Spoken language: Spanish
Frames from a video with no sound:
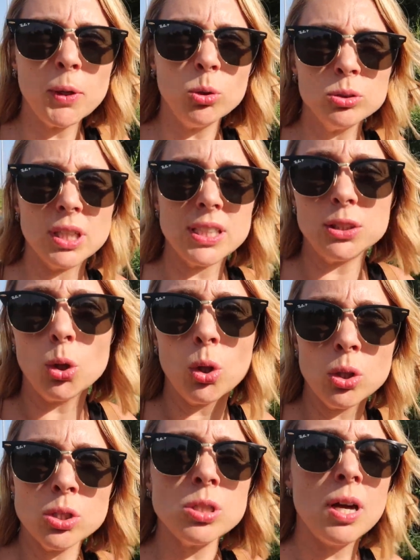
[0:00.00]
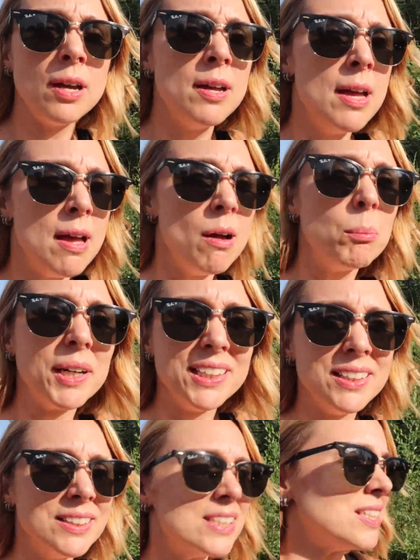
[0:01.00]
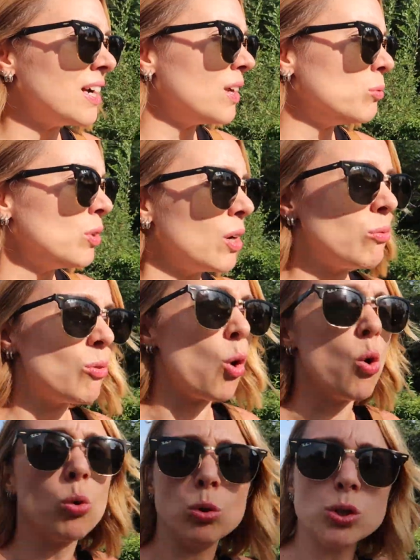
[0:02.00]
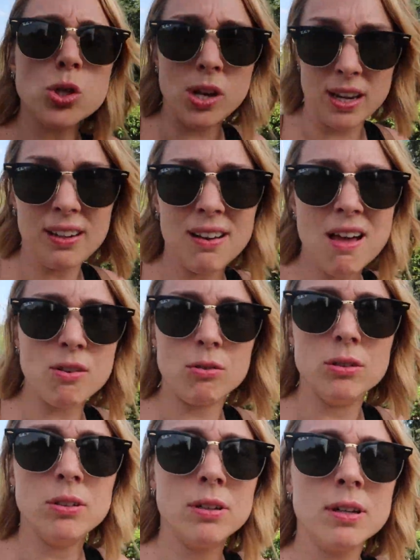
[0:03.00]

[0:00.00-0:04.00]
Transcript: preguntas a todos para intentar sacar una conclusión en claro.